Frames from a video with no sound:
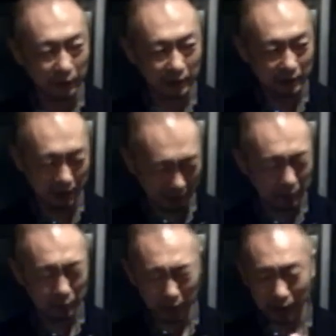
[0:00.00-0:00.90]
ね
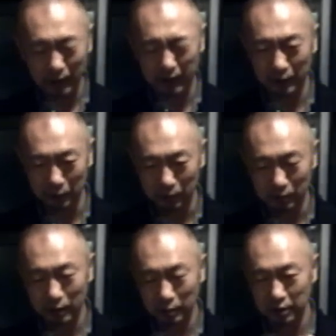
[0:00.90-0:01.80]
分かんないけど、少な
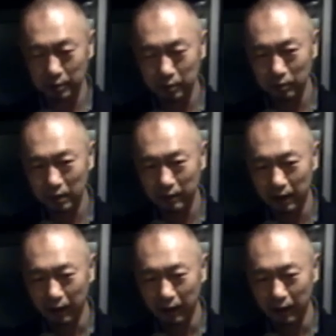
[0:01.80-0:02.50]
くとも自分にとっては